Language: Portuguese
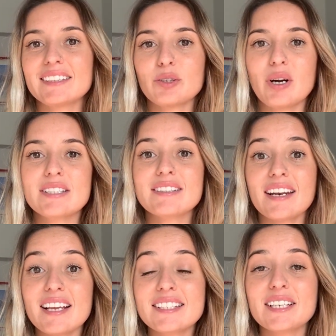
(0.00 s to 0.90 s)
Então as
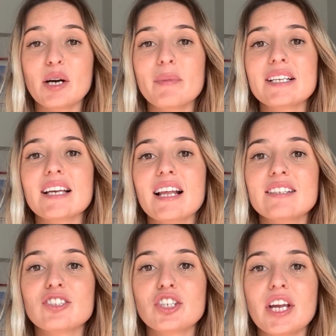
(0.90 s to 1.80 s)
três câmeras,
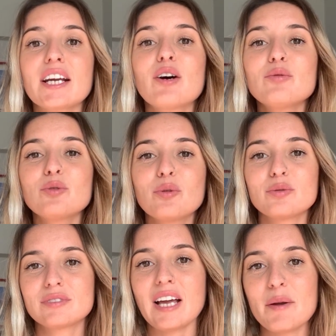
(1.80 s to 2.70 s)
elas chegam
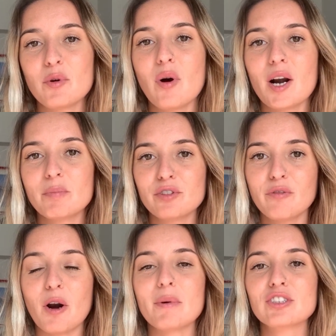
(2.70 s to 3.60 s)
no Time Warp de
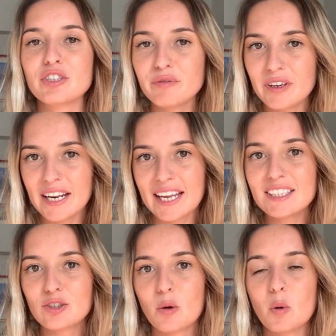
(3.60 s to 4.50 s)
formas
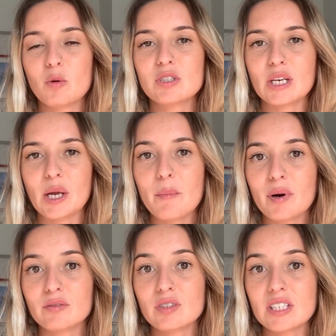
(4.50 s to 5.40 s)
diferentes, como eu mostrei aí
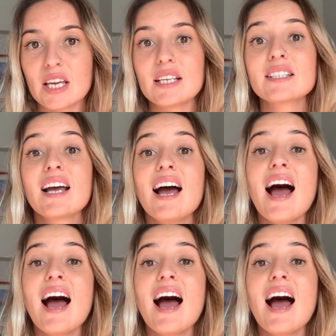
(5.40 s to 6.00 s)
pra vocês.